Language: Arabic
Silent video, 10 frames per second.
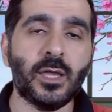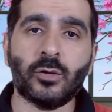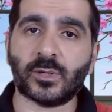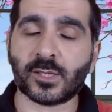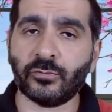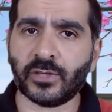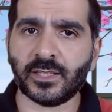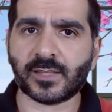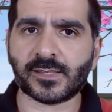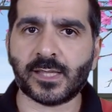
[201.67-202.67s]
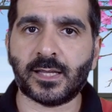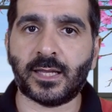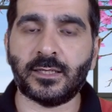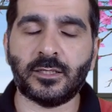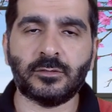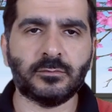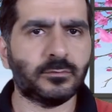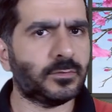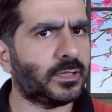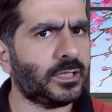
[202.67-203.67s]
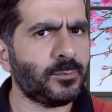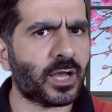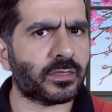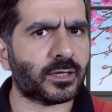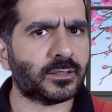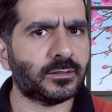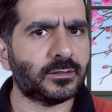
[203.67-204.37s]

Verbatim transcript: وسوف يتساءل لماذا؟